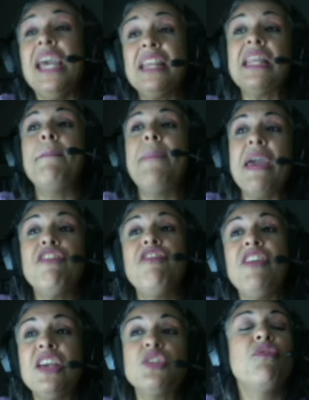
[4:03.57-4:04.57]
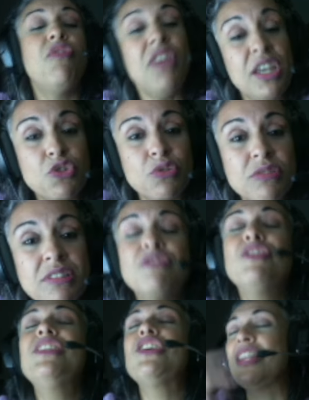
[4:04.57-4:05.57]
também fiz um vídeo,
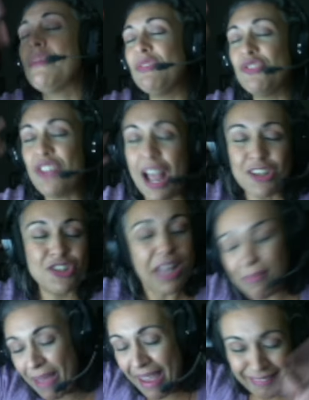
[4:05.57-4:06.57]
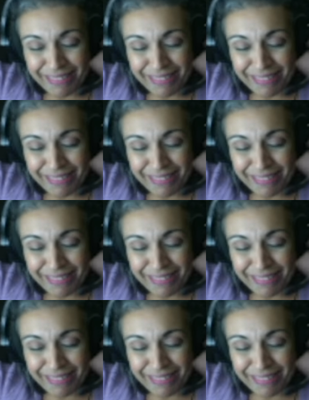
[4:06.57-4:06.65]
vou deixar também nos cards também,